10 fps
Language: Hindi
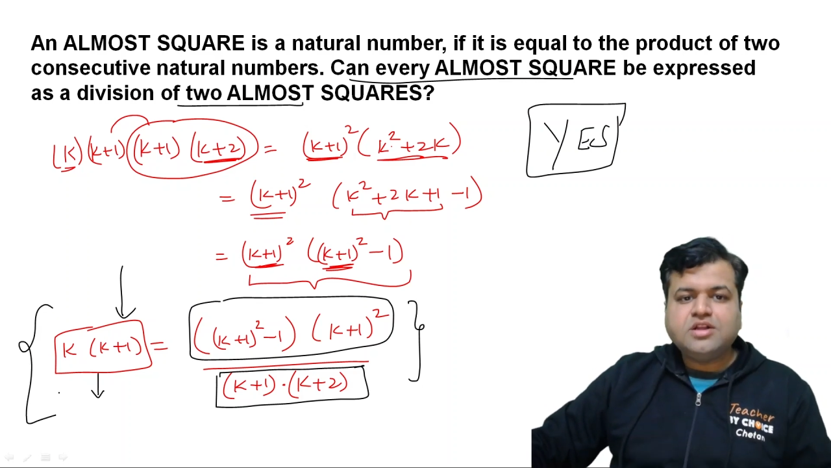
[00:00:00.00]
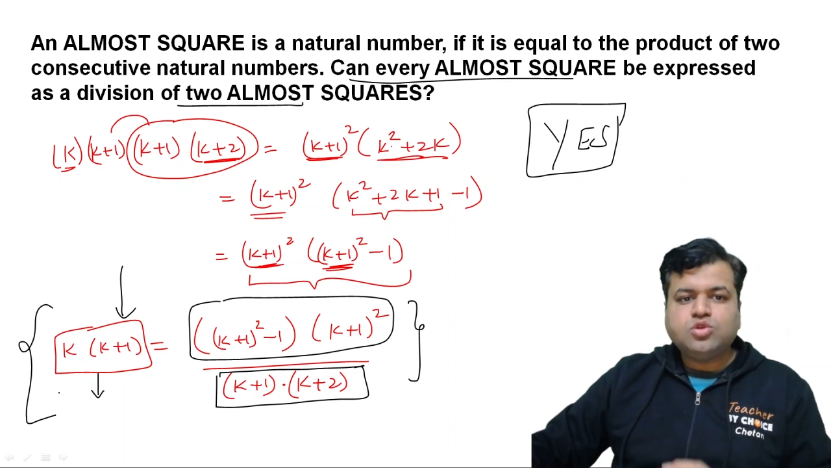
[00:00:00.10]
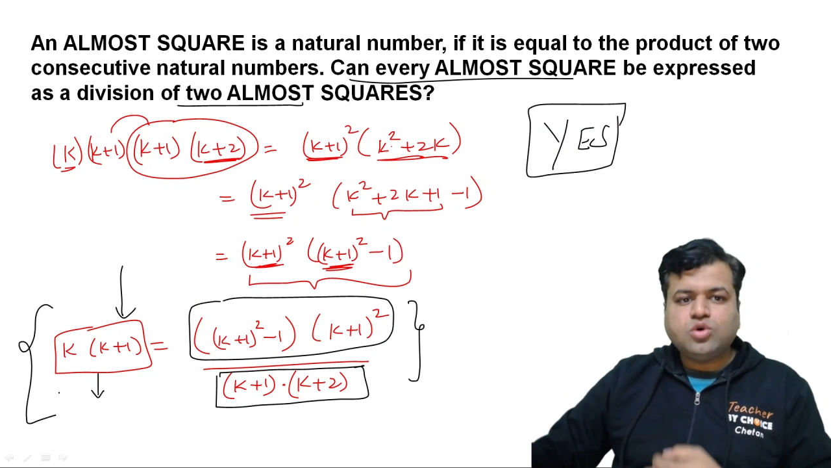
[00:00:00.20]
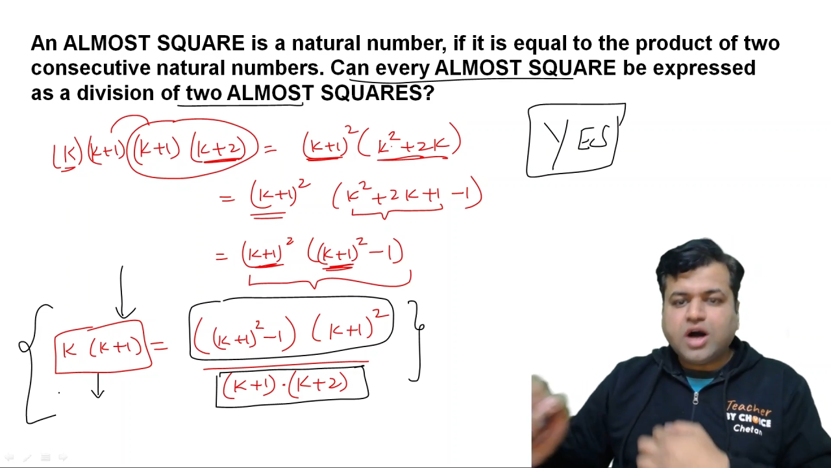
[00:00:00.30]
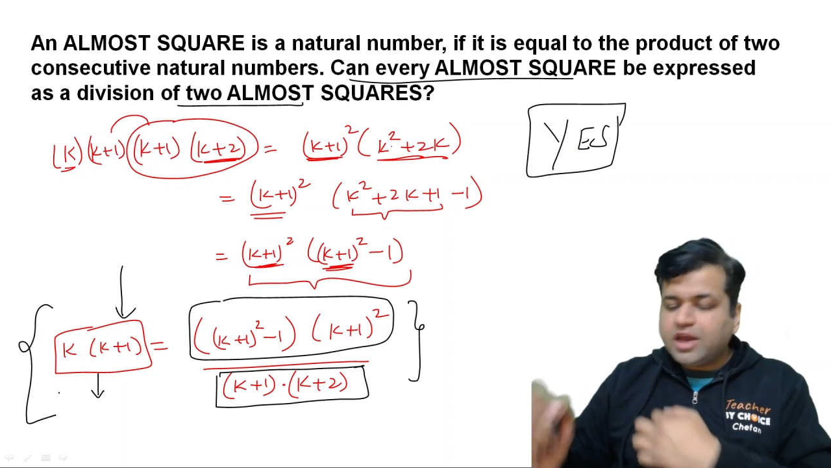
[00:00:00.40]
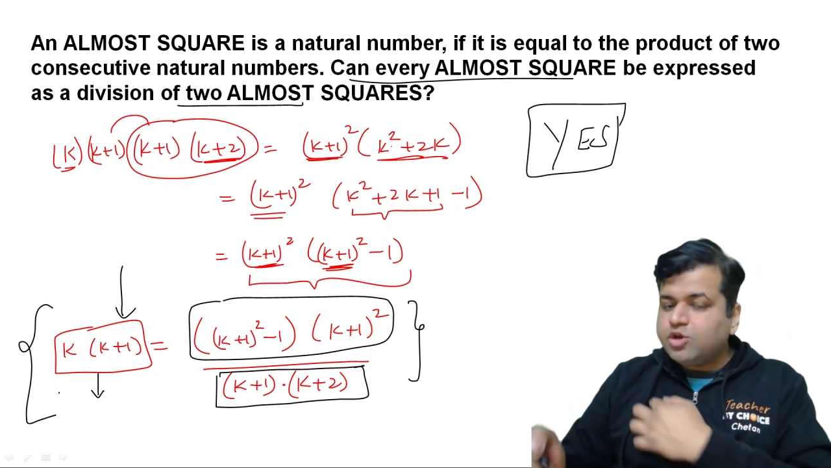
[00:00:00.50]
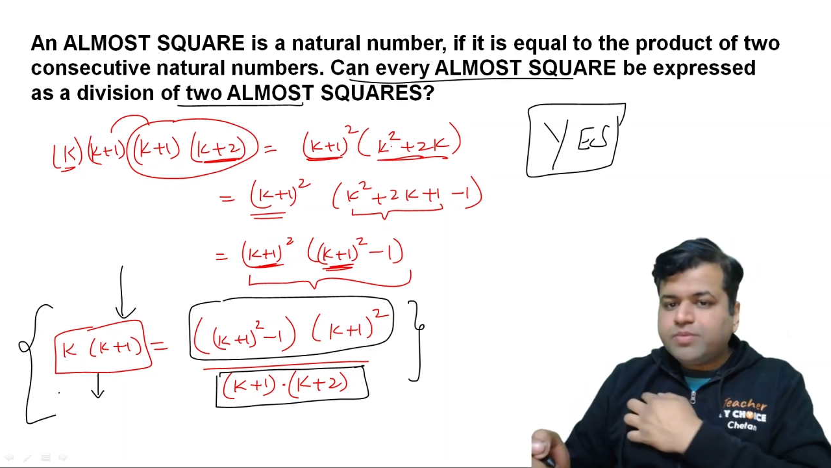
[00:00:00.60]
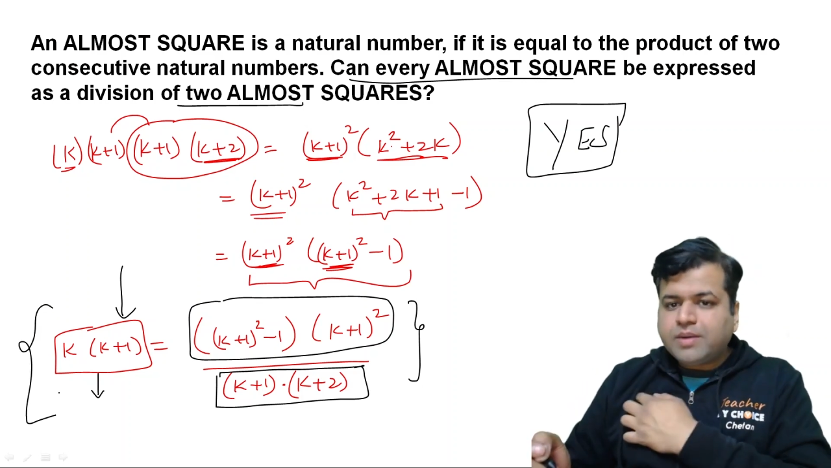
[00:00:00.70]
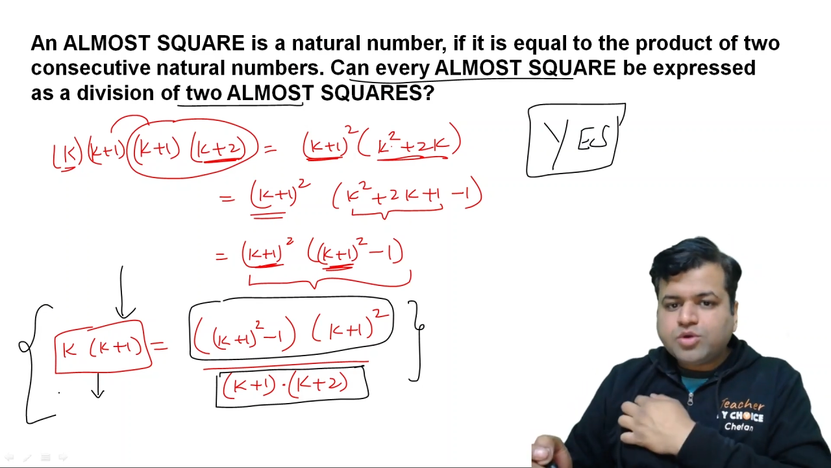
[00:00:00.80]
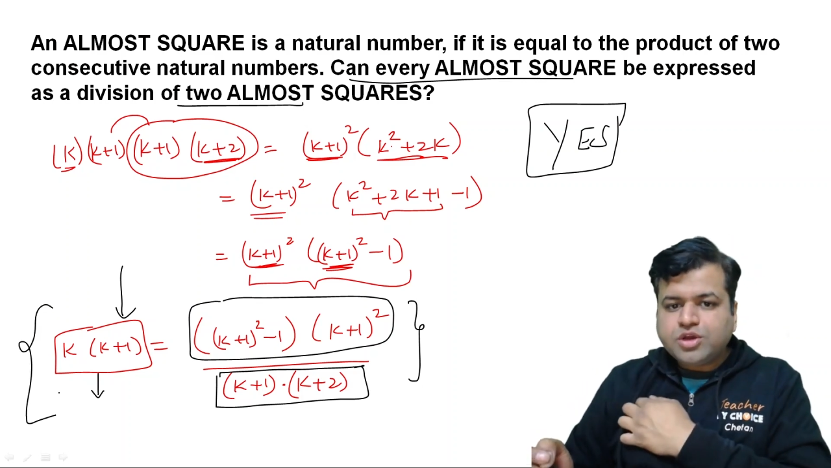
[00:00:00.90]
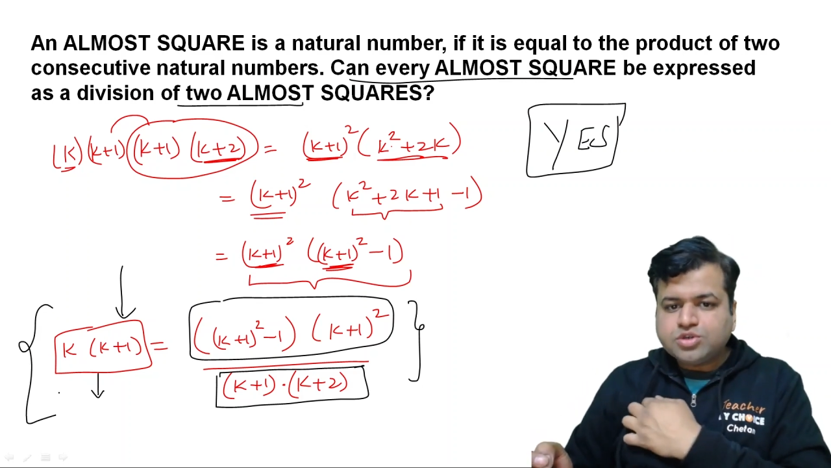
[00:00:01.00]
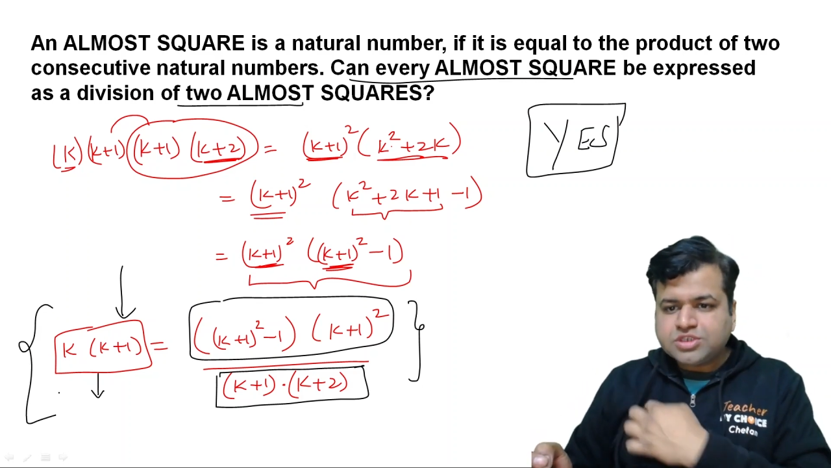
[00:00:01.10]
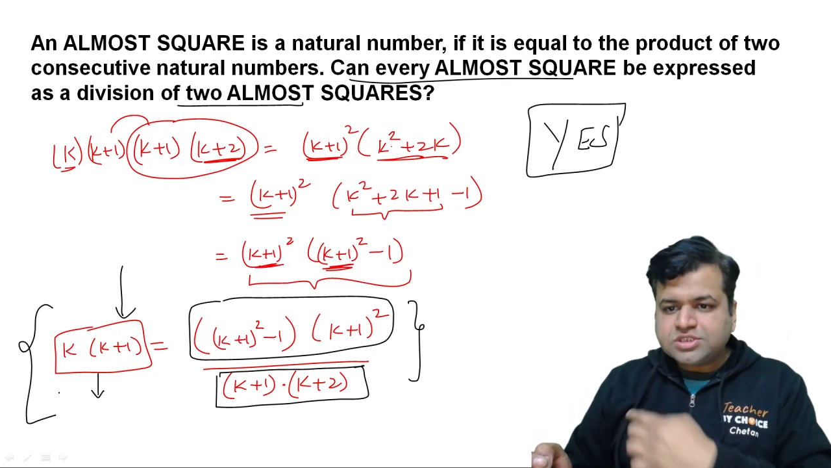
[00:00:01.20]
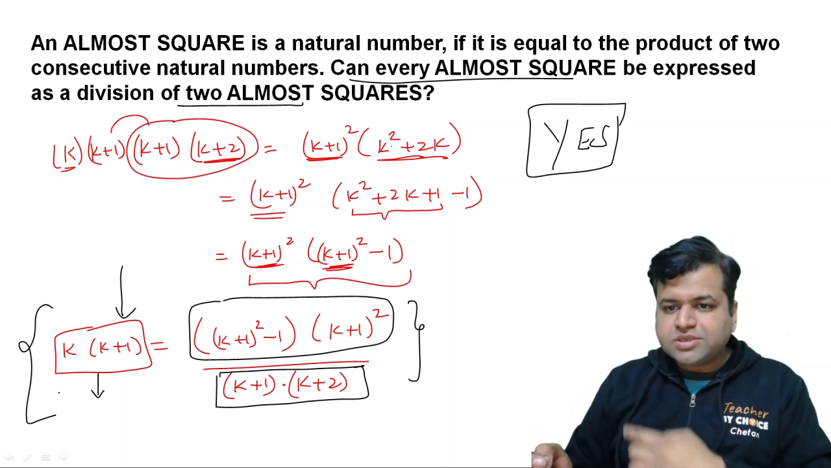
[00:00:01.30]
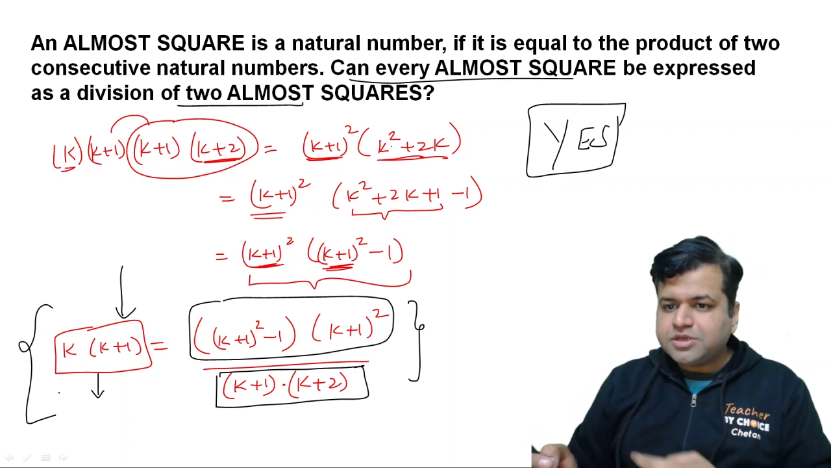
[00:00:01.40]
तो आई होप आपको ये
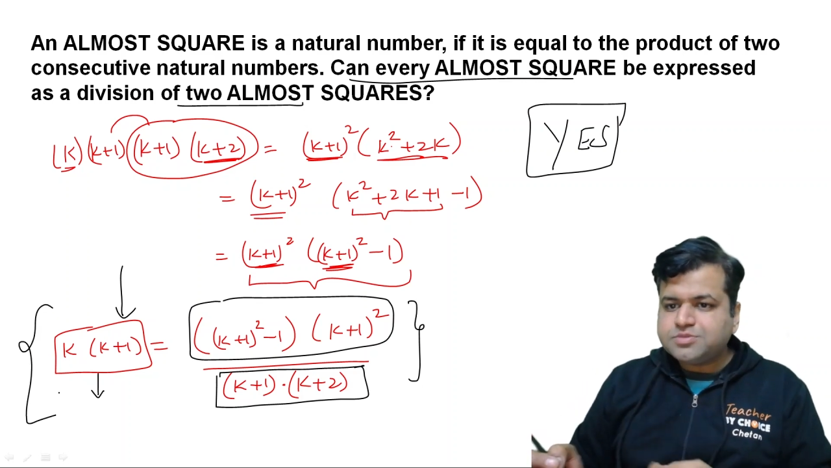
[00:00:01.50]
क्वेश्चन समझ